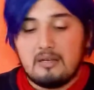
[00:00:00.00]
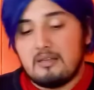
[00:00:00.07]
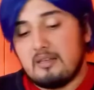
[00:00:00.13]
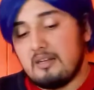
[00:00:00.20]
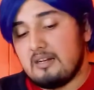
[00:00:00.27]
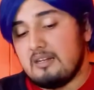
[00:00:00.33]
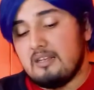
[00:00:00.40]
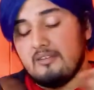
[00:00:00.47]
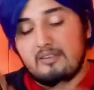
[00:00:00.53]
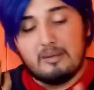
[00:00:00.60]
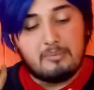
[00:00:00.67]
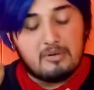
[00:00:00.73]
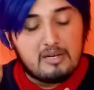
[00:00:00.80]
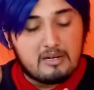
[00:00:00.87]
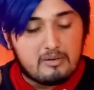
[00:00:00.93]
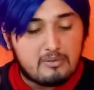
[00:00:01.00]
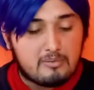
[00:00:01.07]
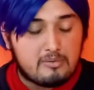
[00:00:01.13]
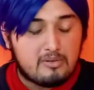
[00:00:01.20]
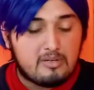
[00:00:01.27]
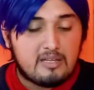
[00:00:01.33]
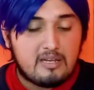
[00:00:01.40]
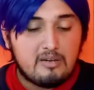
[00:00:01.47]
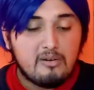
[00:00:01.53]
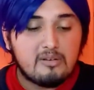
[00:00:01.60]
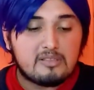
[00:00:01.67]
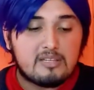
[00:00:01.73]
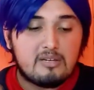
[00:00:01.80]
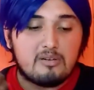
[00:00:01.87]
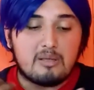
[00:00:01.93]
Y en realidad venían por la colina del
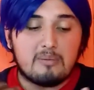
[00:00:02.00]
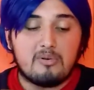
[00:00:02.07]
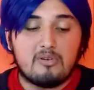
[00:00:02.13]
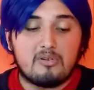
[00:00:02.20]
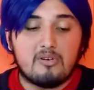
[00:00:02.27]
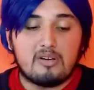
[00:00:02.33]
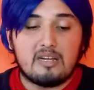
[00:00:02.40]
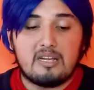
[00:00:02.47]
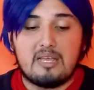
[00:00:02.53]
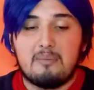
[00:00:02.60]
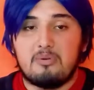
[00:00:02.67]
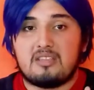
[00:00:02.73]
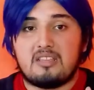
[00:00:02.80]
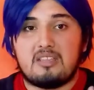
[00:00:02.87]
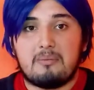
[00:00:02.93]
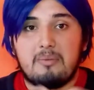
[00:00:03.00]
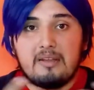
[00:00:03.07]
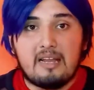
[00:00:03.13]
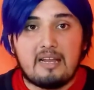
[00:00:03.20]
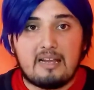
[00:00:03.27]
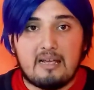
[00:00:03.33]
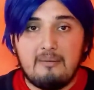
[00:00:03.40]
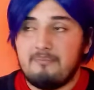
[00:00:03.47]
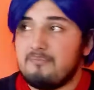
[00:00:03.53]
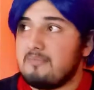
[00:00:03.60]
norte, lo que provocó que el equipo se separara.